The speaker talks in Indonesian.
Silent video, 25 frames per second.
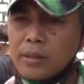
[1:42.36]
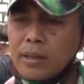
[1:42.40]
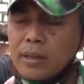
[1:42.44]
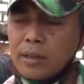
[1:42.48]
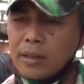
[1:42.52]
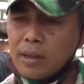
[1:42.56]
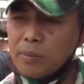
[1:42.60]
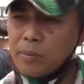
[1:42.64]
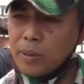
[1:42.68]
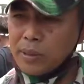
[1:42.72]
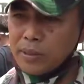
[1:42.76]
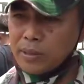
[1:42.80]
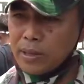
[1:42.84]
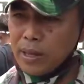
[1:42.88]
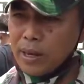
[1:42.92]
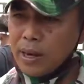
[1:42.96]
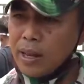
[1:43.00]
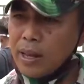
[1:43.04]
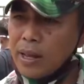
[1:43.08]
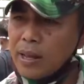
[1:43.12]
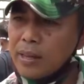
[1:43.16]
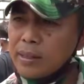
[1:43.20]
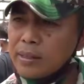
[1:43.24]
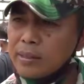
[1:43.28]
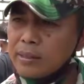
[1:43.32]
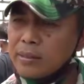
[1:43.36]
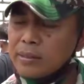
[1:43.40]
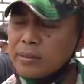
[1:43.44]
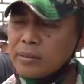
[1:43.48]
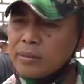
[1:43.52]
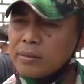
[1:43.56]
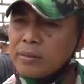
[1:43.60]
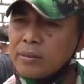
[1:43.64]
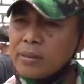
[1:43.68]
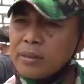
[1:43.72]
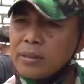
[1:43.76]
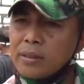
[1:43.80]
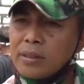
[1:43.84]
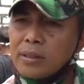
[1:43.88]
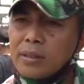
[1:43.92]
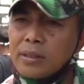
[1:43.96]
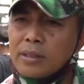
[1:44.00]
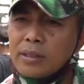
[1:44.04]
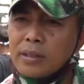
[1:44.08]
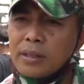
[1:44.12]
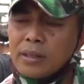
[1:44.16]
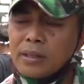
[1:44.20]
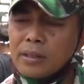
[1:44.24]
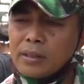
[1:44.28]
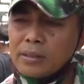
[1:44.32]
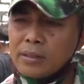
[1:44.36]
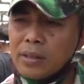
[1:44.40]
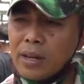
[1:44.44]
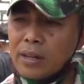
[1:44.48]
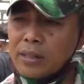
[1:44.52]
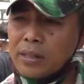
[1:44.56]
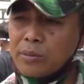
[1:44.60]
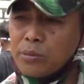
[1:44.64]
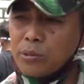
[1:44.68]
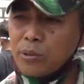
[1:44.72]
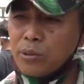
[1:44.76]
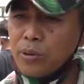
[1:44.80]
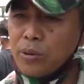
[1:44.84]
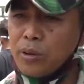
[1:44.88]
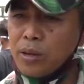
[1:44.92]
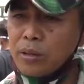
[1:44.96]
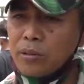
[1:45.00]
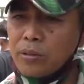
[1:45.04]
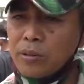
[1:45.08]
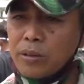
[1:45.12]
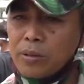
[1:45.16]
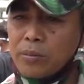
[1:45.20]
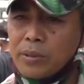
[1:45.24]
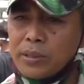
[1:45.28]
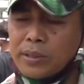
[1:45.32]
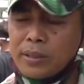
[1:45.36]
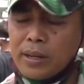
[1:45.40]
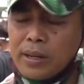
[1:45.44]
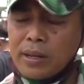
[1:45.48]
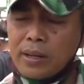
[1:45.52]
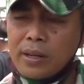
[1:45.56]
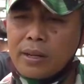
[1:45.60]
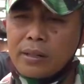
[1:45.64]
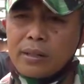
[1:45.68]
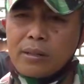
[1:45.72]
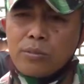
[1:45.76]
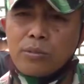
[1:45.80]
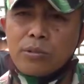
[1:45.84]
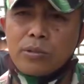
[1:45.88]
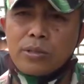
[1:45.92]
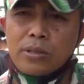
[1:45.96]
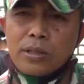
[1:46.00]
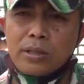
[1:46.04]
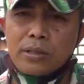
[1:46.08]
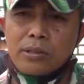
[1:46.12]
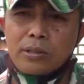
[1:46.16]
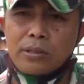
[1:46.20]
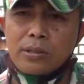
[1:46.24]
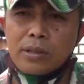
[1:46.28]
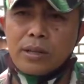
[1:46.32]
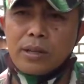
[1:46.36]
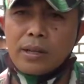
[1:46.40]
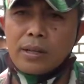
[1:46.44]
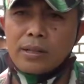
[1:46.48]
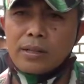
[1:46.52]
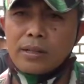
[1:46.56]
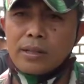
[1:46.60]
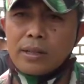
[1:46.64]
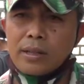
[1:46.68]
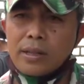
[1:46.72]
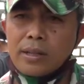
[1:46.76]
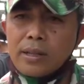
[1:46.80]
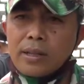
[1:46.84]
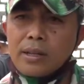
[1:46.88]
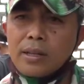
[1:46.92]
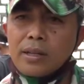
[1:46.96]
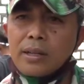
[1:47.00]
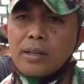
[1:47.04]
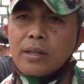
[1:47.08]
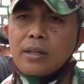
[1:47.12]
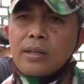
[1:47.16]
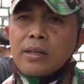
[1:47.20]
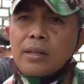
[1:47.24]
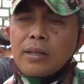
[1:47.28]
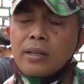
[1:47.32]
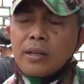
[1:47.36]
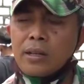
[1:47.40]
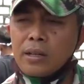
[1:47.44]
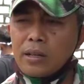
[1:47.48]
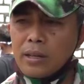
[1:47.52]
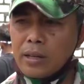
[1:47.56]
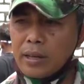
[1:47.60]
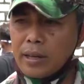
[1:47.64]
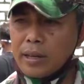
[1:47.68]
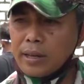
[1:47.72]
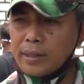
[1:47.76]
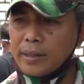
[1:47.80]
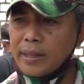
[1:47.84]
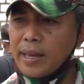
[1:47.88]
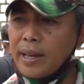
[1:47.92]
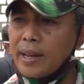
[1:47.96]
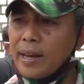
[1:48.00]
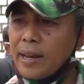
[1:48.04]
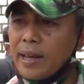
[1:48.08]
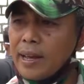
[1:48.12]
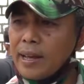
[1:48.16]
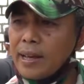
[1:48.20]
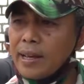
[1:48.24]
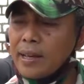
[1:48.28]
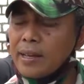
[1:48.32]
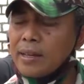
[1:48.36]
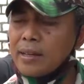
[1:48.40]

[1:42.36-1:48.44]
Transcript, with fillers: rapat jalan yang sangat dibutuhkan oleh masyarakat, kemudian juga ada RTLH,